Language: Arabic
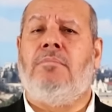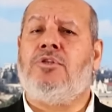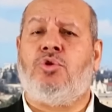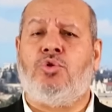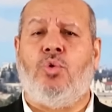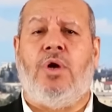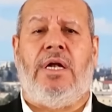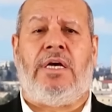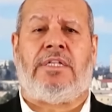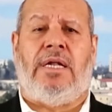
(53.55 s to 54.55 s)
من سجون
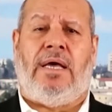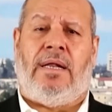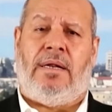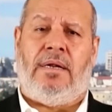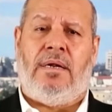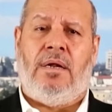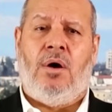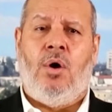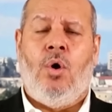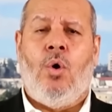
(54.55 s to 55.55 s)
الاحتلال
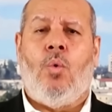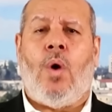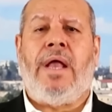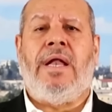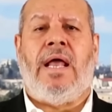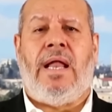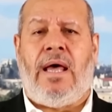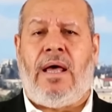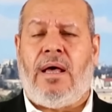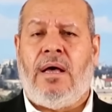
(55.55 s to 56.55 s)

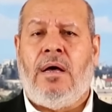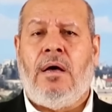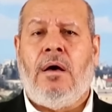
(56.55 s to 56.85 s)
وإننا